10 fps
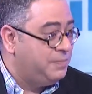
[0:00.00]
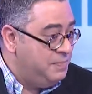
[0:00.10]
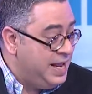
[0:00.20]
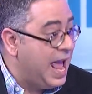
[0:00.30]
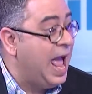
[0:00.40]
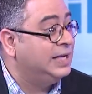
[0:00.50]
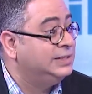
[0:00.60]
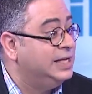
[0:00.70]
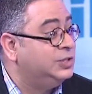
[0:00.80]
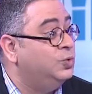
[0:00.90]
มี
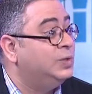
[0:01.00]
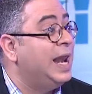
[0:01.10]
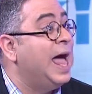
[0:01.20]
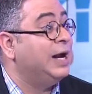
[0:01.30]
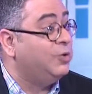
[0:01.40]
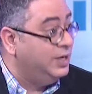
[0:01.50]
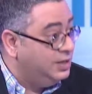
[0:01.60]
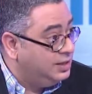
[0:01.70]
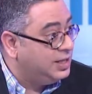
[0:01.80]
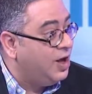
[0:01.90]
access สู่ตลาดคน
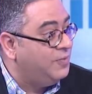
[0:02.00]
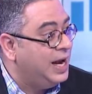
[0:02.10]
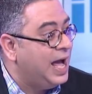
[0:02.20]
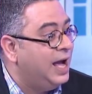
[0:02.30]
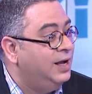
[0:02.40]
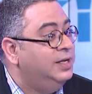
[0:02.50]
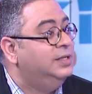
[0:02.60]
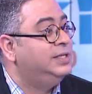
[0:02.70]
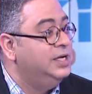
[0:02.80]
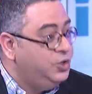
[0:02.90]
อื่นตลอดเวลา
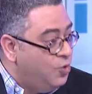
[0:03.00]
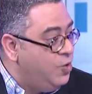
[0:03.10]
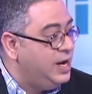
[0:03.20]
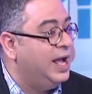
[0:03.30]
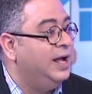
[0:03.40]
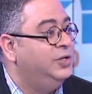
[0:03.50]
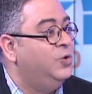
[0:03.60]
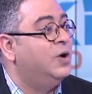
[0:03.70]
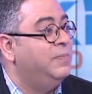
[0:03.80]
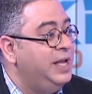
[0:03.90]
ซึ่งยูเนี่ย
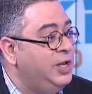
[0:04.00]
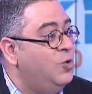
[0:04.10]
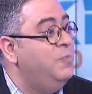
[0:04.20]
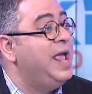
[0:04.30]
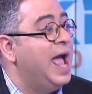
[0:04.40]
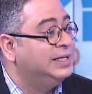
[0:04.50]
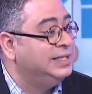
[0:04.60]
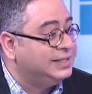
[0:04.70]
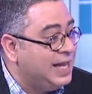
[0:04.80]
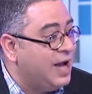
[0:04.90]
อยู่กับ EU มี
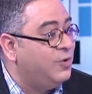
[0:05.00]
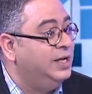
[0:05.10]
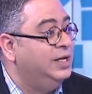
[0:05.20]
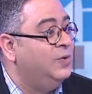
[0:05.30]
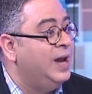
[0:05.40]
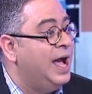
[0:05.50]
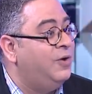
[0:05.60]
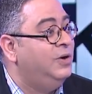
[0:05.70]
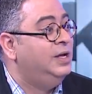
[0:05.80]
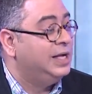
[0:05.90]
access ตลาดคนอื่นอยู่แล้
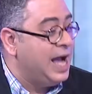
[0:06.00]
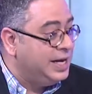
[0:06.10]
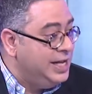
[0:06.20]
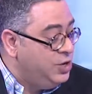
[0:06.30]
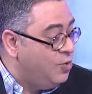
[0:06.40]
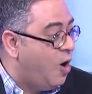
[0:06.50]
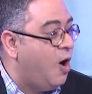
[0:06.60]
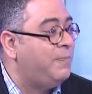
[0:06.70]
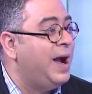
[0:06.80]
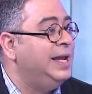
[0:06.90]
ว การที่ยูอ
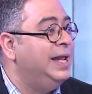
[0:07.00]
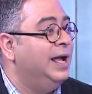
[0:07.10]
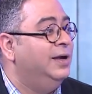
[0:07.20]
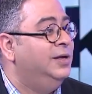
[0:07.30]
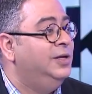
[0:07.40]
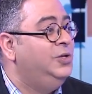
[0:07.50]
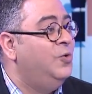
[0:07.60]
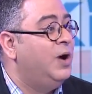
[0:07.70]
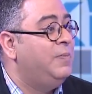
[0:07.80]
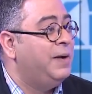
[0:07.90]
อกไปเนี่ย
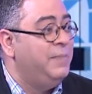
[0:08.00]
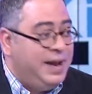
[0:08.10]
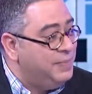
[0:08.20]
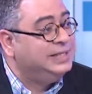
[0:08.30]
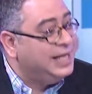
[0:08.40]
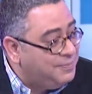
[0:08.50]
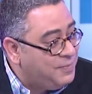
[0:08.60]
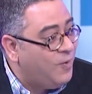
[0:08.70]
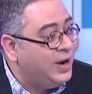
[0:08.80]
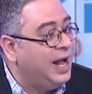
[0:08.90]
ยูกำลังไม่ได้เป็นสิงค
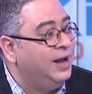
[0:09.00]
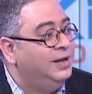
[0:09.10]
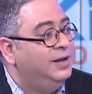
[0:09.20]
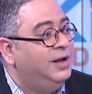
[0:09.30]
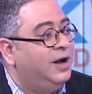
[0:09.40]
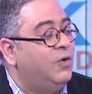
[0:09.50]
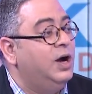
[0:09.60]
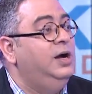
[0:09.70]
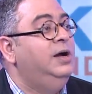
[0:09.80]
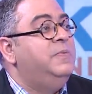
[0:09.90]
โปร์นะเขา
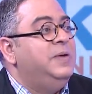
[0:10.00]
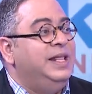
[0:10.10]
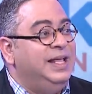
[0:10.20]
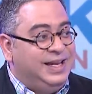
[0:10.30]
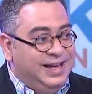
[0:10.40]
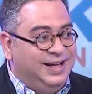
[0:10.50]
ก็เออนิดหนึ่ง